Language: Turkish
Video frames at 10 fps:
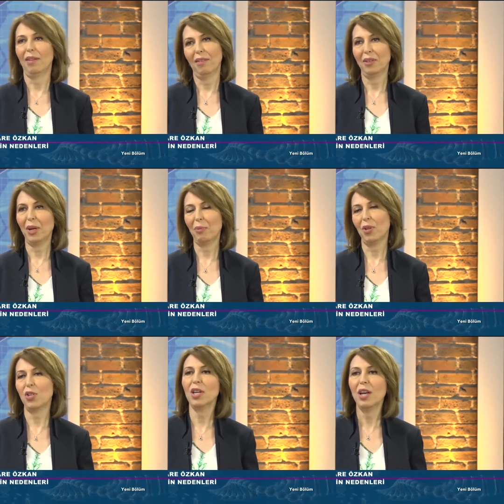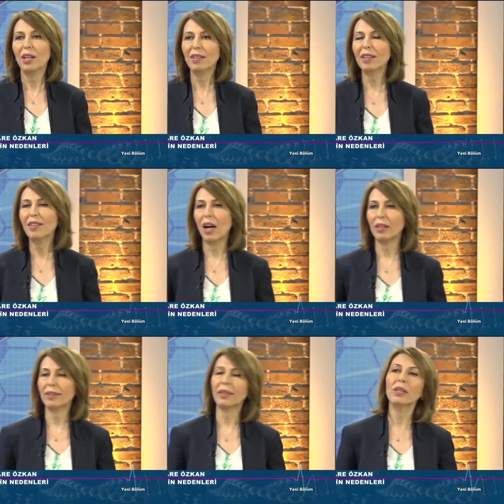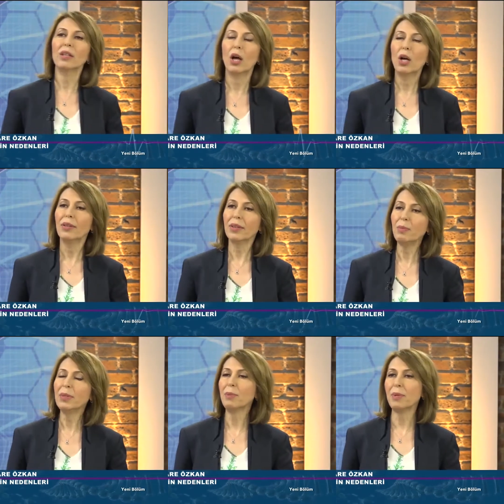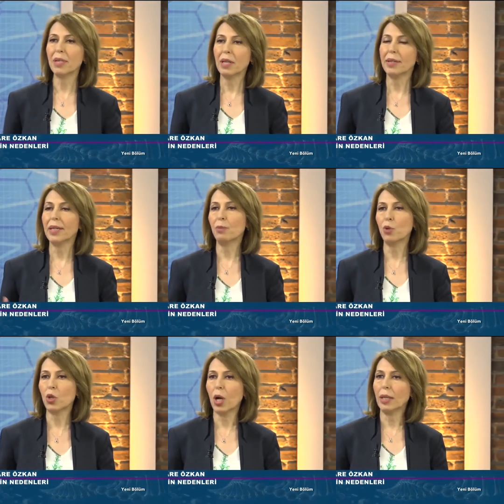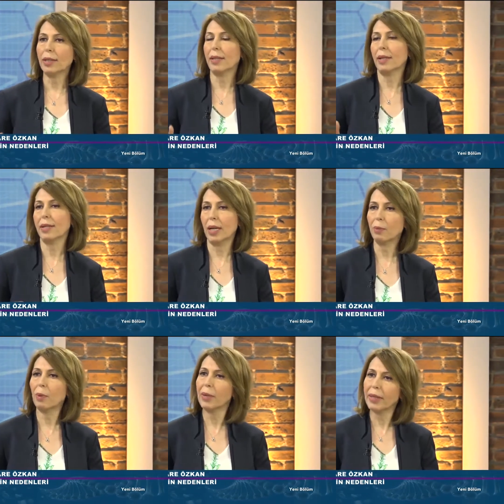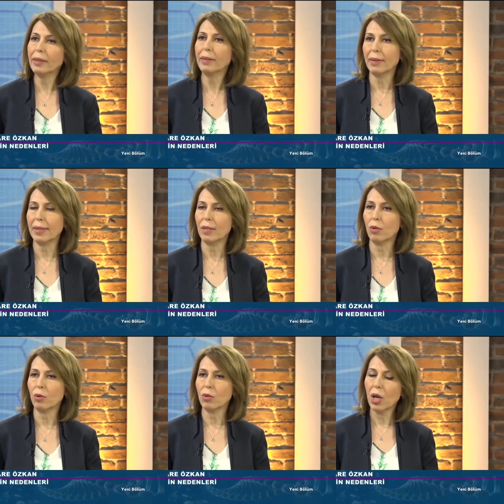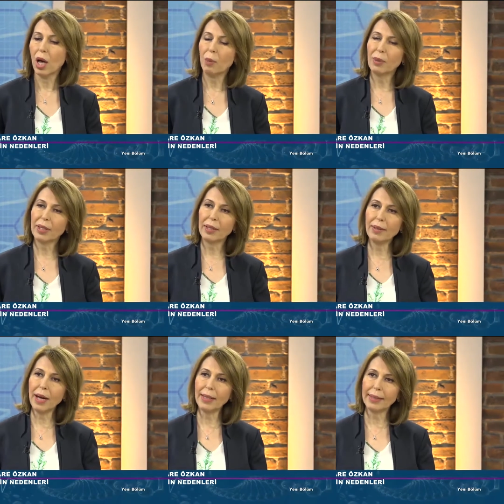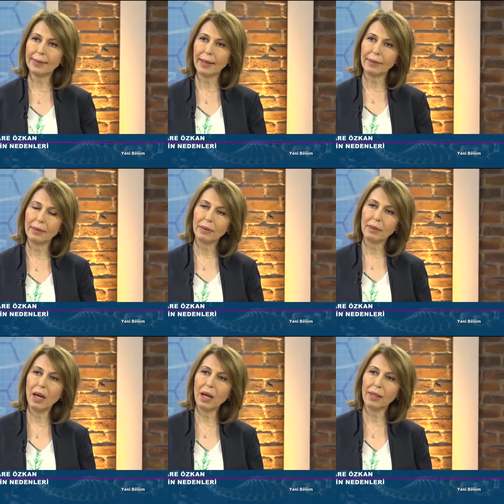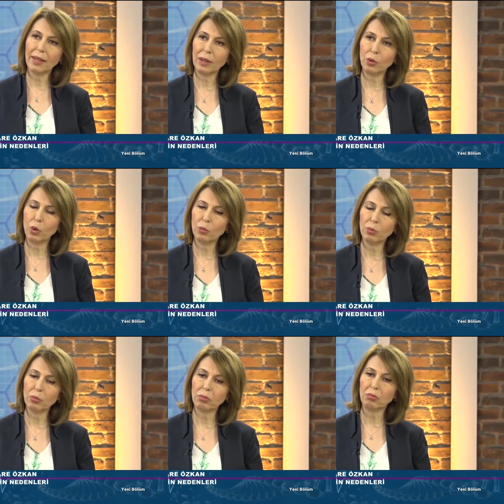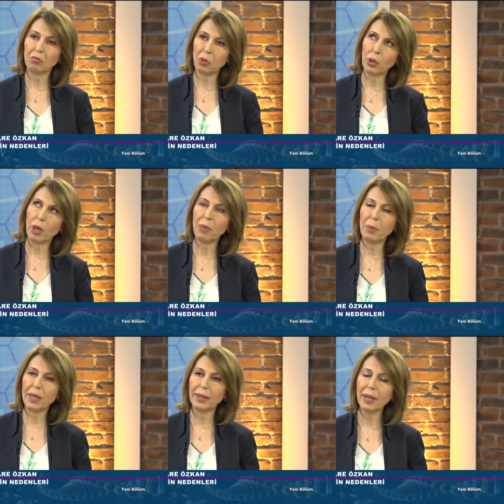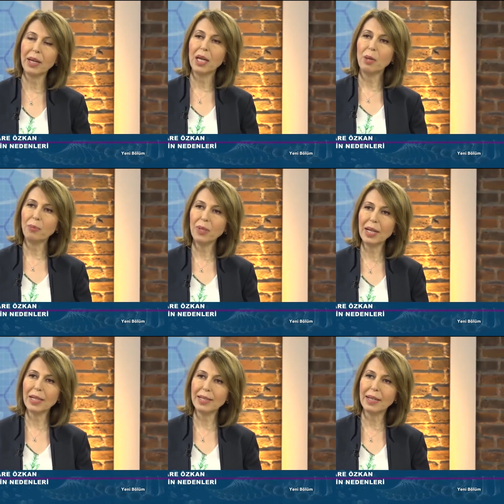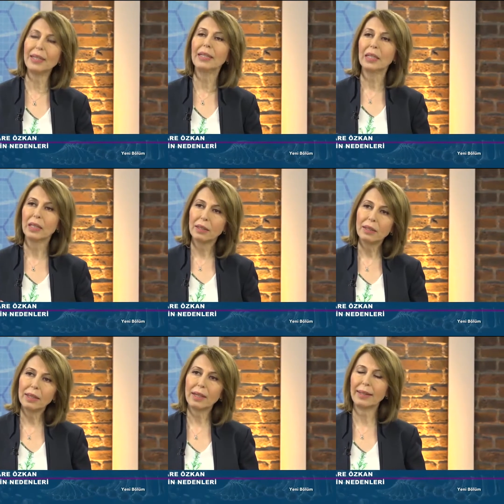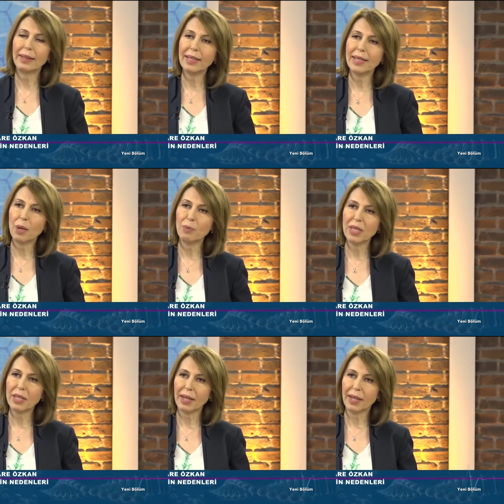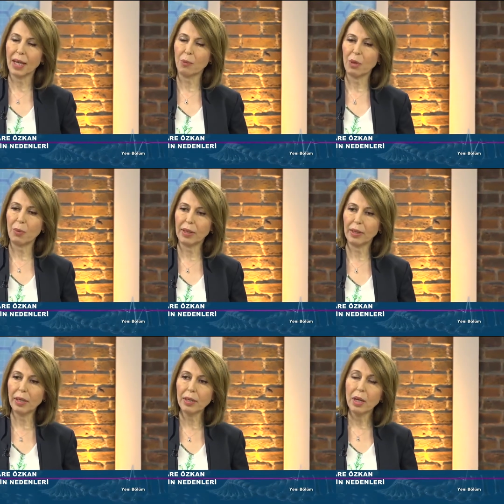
Yedi tam aylıktan açık. daha Yedi erken aylıktan doğumlar. daha. Tabii ki biz 7,5 aylık 8 aylık bebekleri de izliyoruz. Ama 7 aylıktan daha erken doğum olan bebekler biraz daha dikkatli izlenmesi gereken bebekler.